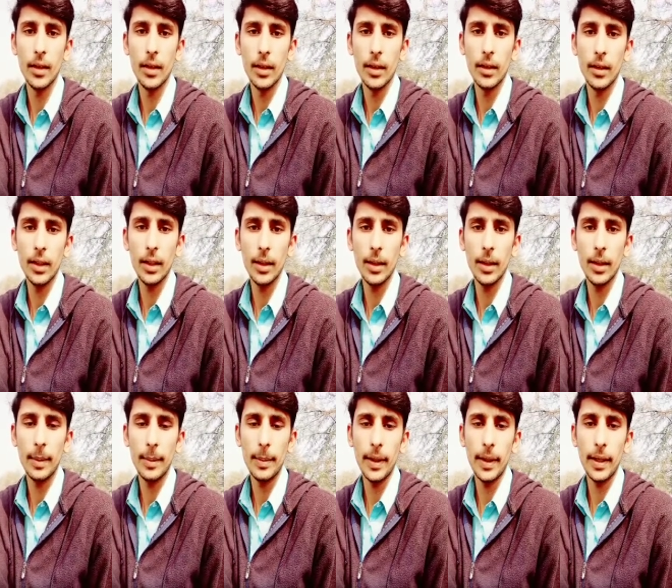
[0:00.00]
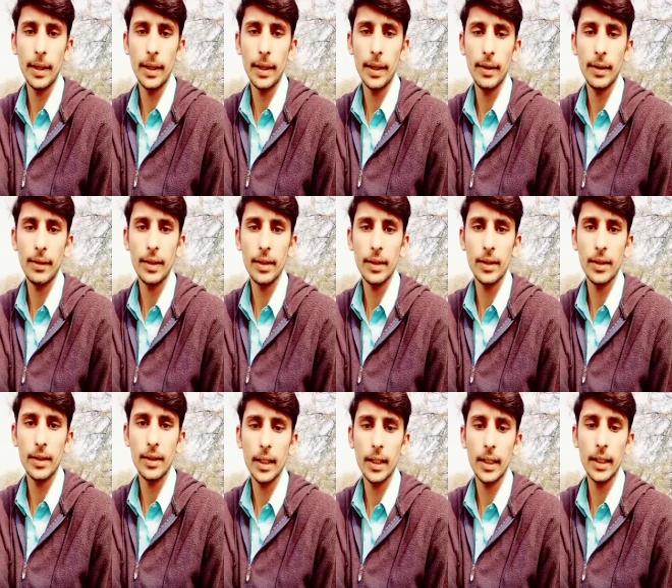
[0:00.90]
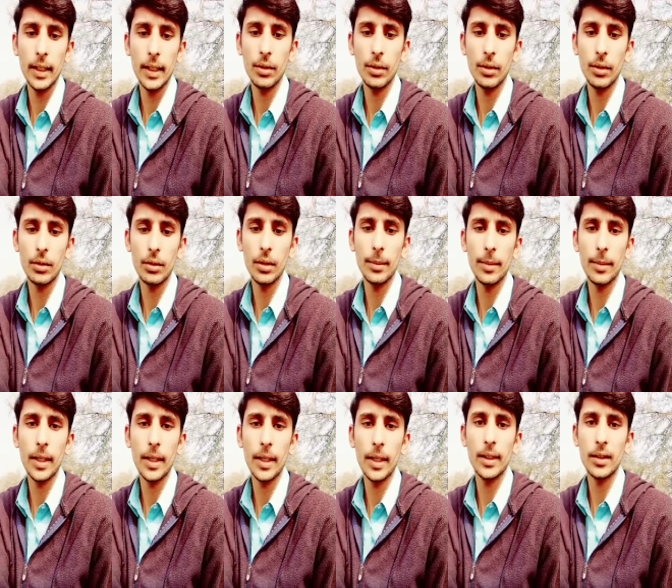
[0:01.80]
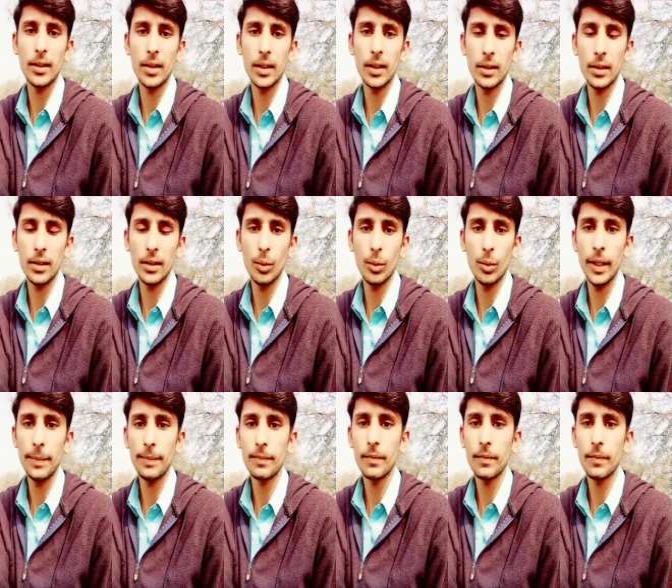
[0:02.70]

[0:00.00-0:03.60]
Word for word: ये हमारा फेवरेट सीरियल है तो इसको हम कंटिन्यूस रखते हुए